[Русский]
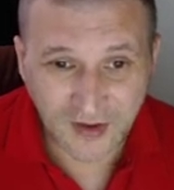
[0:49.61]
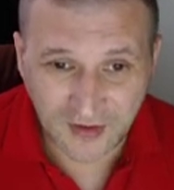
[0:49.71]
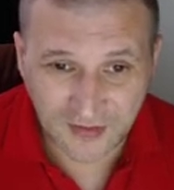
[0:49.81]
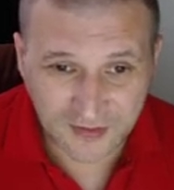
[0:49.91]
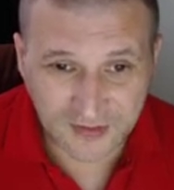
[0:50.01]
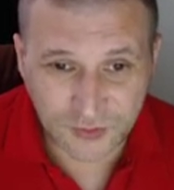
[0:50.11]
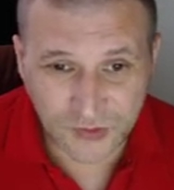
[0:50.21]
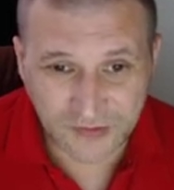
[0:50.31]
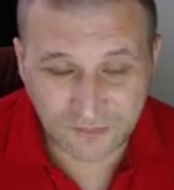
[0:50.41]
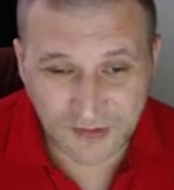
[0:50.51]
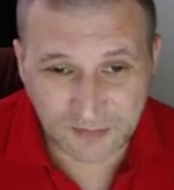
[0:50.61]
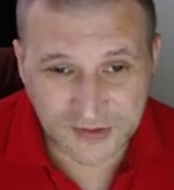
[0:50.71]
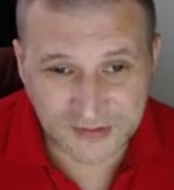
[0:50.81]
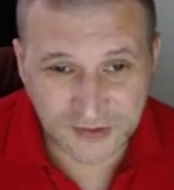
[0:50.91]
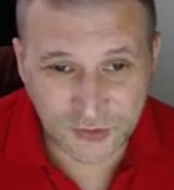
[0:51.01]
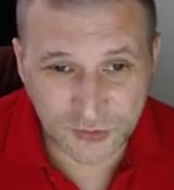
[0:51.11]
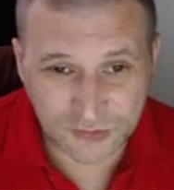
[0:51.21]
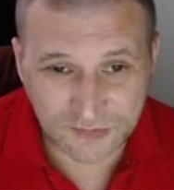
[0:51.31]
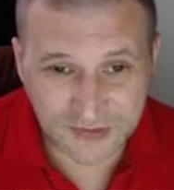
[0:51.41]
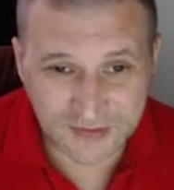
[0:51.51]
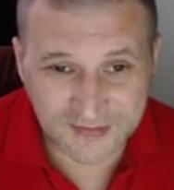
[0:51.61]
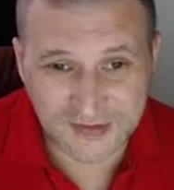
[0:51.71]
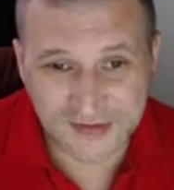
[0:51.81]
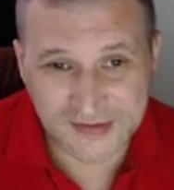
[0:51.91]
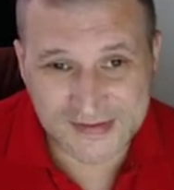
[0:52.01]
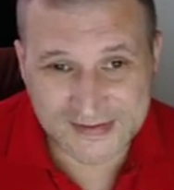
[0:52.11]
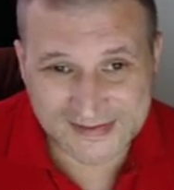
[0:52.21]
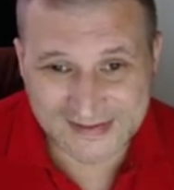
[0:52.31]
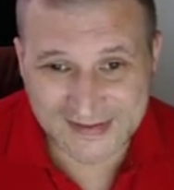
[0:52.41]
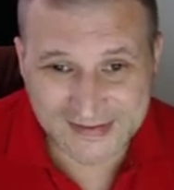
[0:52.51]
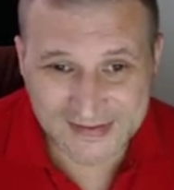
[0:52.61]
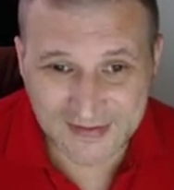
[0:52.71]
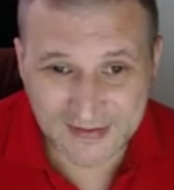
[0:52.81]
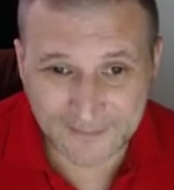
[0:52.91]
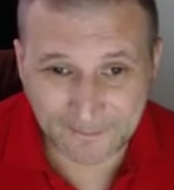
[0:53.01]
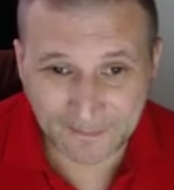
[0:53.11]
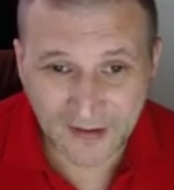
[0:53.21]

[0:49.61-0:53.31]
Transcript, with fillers: э, который вам продают в интернете за деньги.